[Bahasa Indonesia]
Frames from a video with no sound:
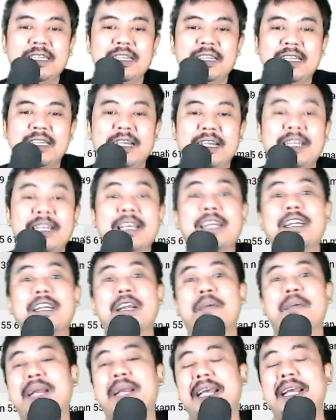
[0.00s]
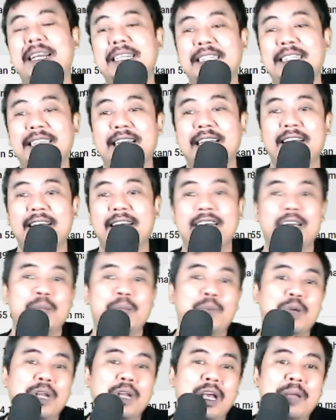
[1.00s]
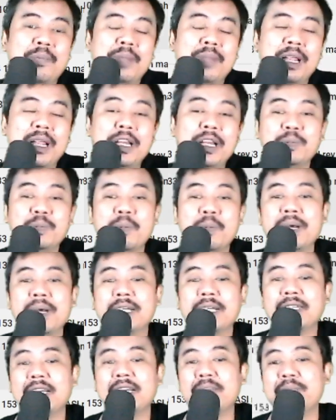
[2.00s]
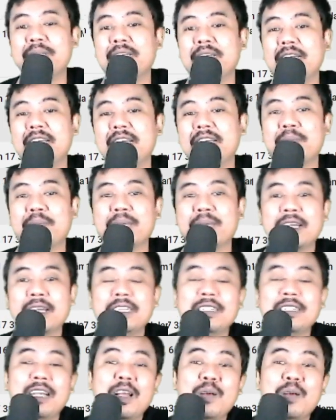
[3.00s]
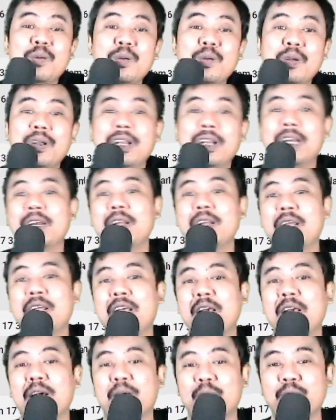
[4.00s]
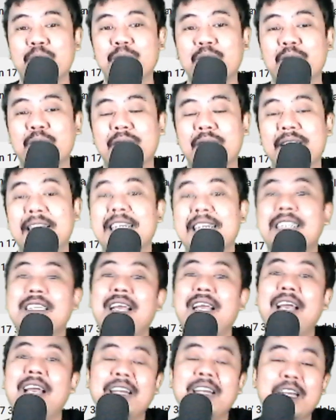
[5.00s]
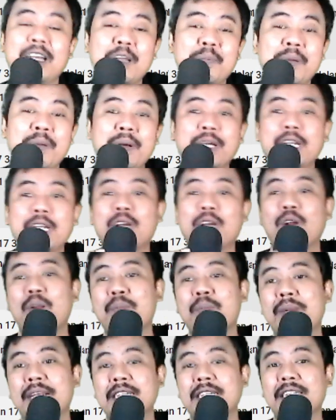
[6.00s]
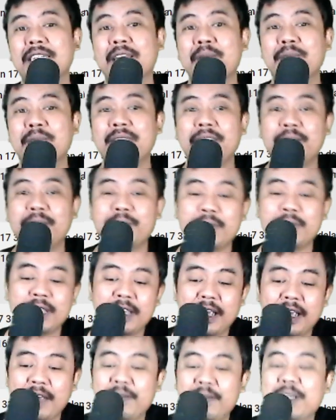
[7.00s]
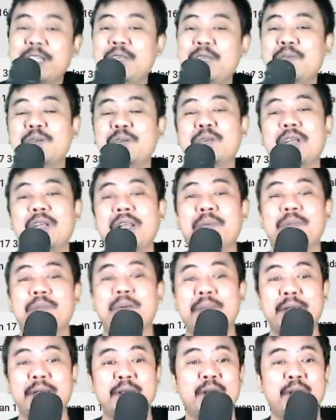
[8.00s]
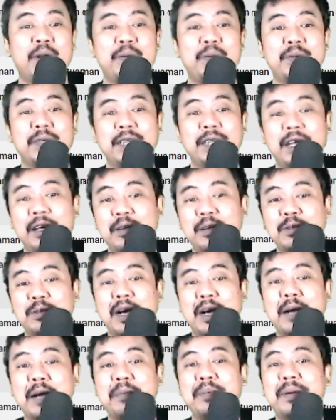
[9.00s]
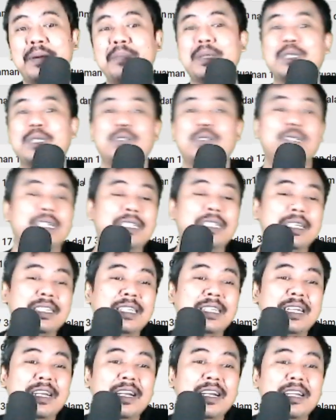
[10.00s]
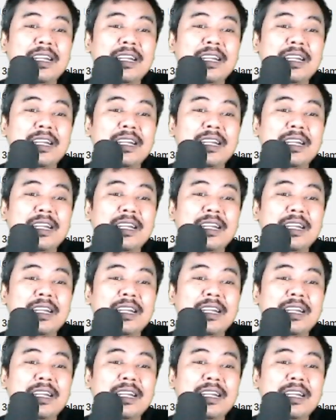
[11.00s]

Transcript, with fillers: Ini adalah playlist ya. Dengan menggunakan playlist pembahasan bisa didapatkan secara urut dan runtut. Linknya ada di bawah di kolom deskripsi. Efektif untuk laptop atau komputer. Untuk HP masuk saja ke channel.